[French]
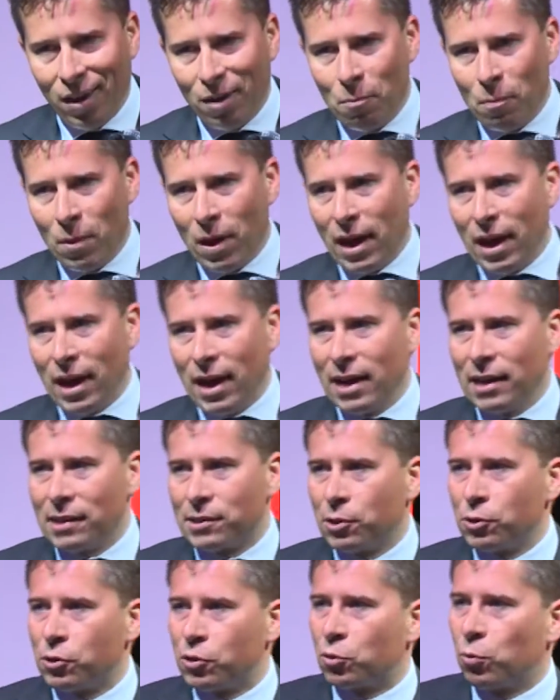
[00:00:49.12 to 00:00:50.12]
mais
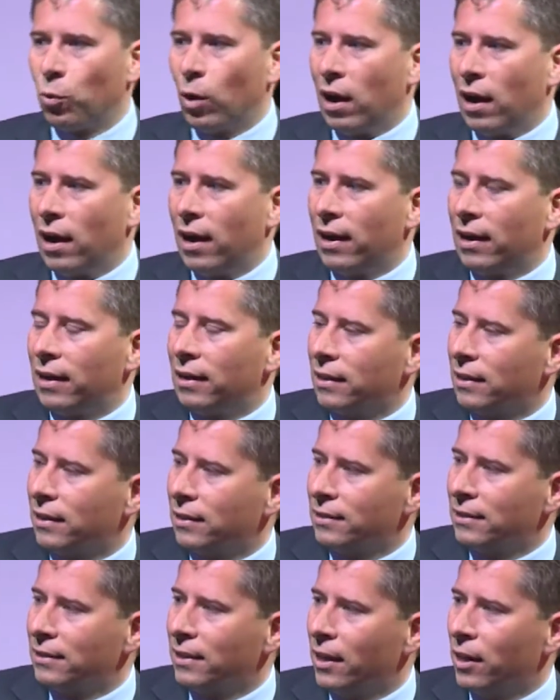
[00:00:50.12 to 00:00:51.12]
ce soir,
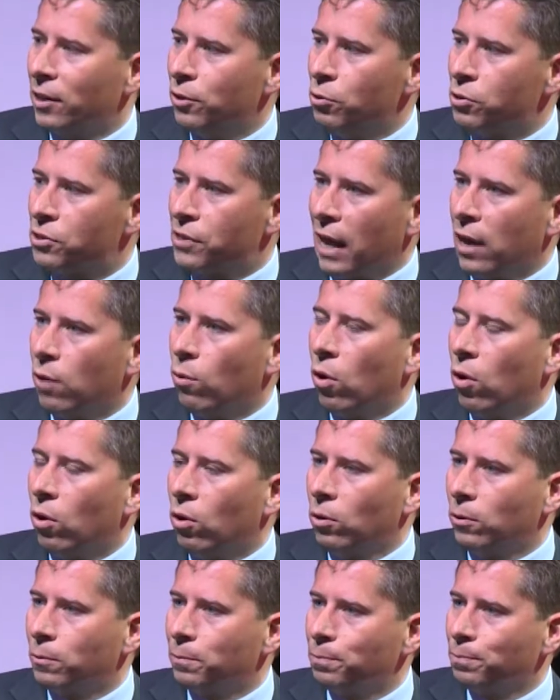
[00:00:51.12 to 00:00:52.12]
nous
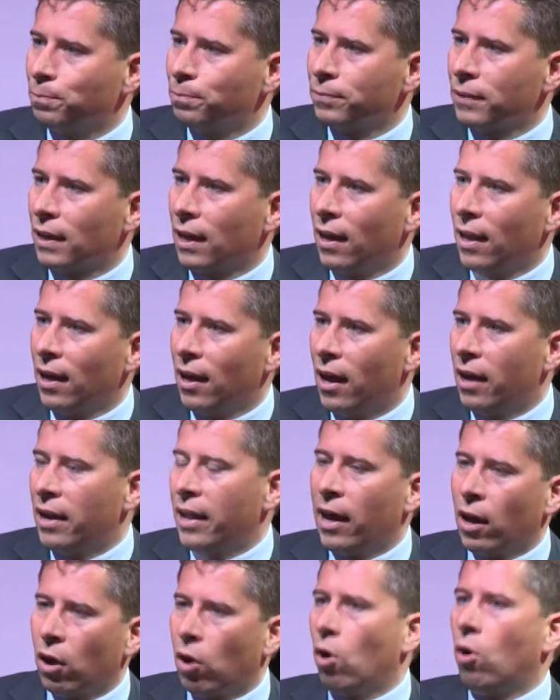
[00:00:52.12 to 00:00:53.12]
saluons un
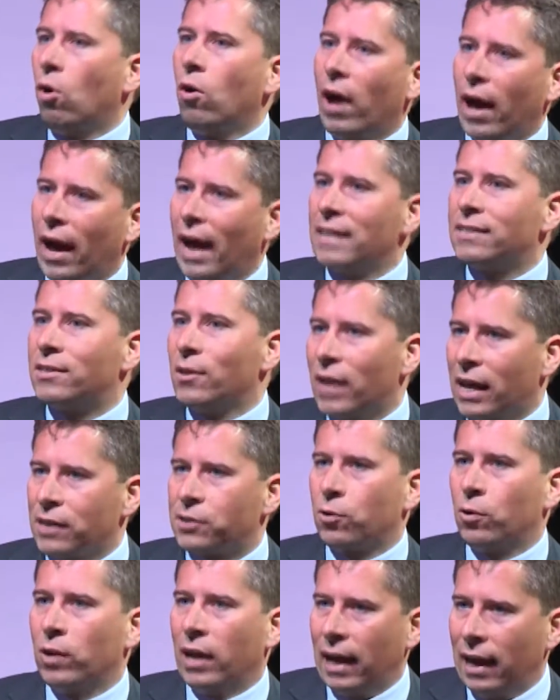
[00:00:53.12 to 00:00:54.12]
héros
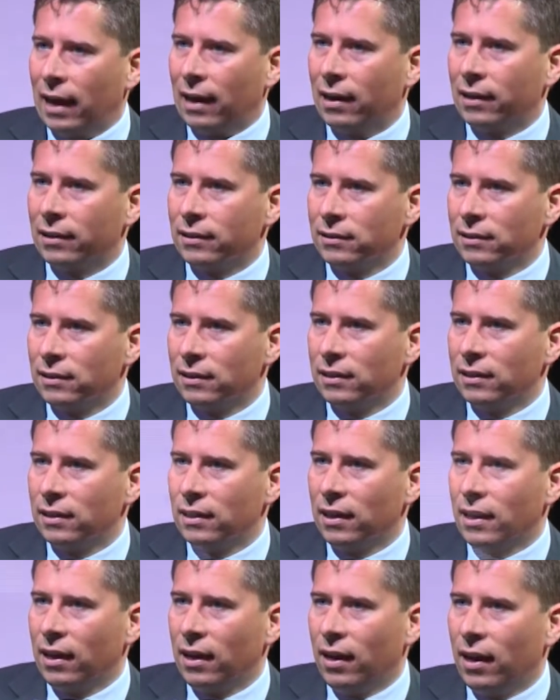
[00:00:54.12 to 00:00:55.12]
international
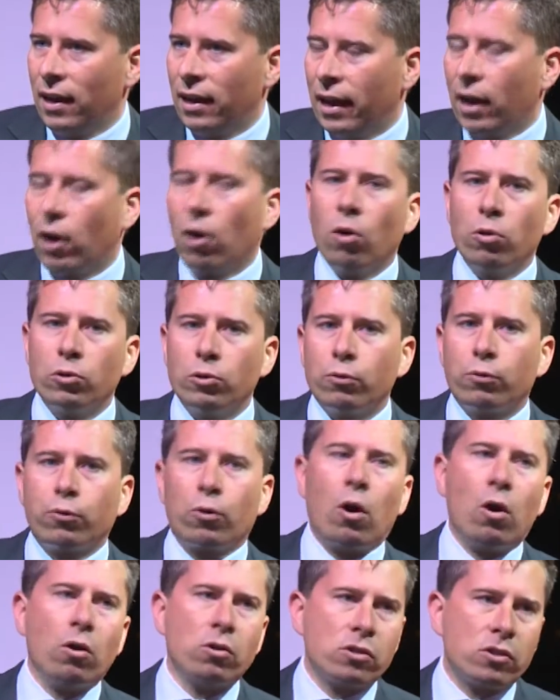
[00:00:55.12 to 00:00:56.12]
un héros de
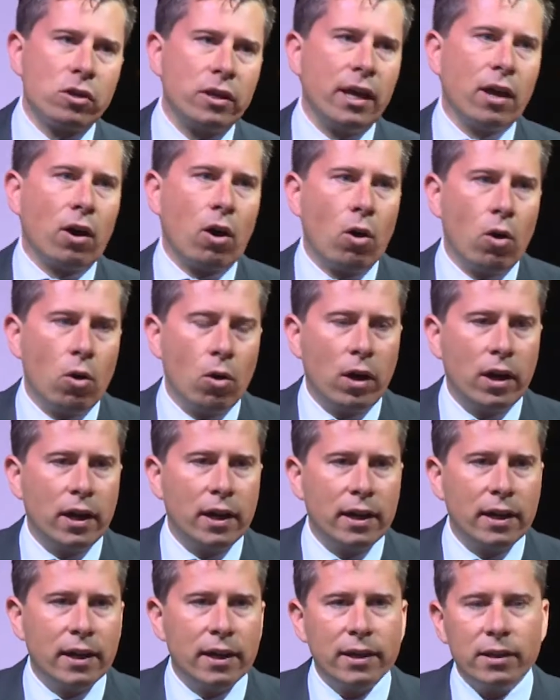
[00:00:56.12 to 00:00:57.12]
France, un héros
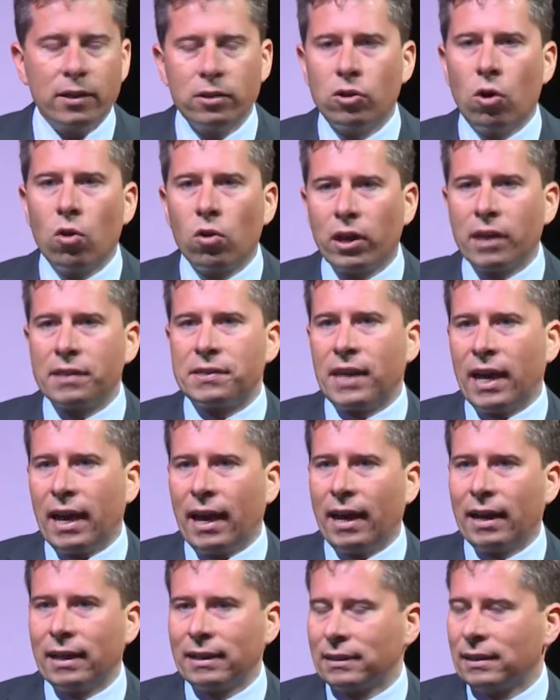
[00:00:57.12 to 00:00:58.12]
euh,
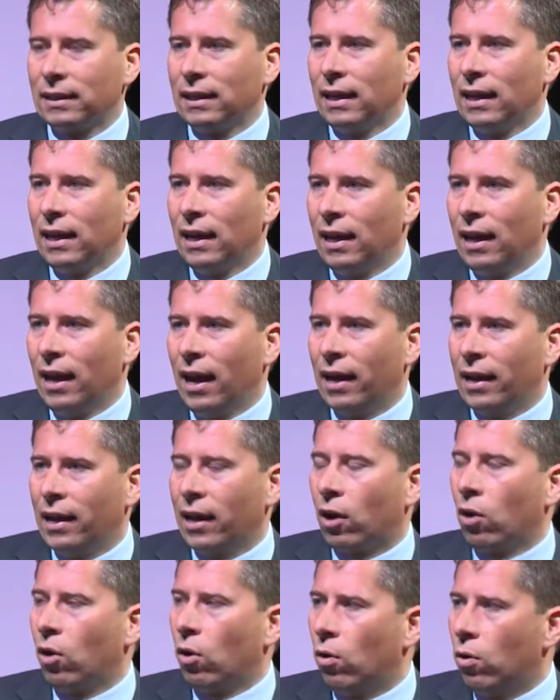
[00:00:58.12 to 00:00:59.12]
d'Angleterre, un
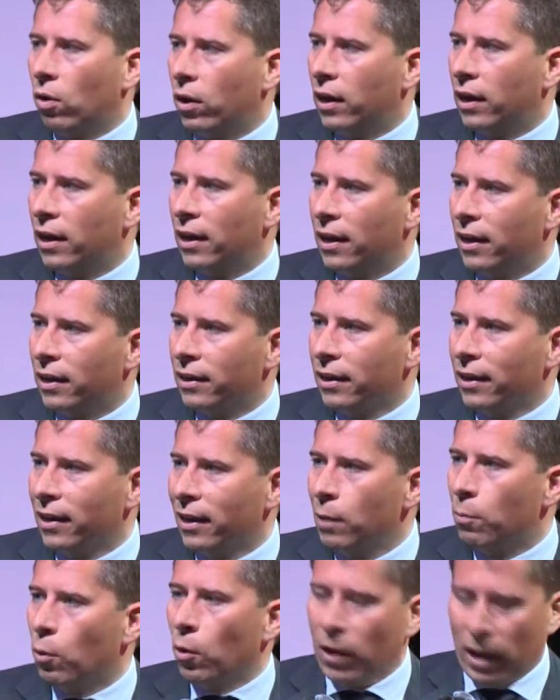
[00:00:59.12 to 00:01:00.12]
héros euh,
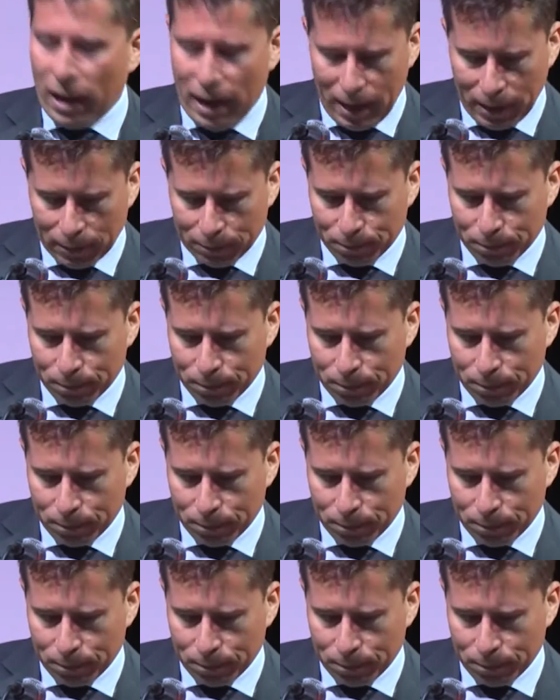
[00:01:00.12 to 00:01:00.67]
libanais.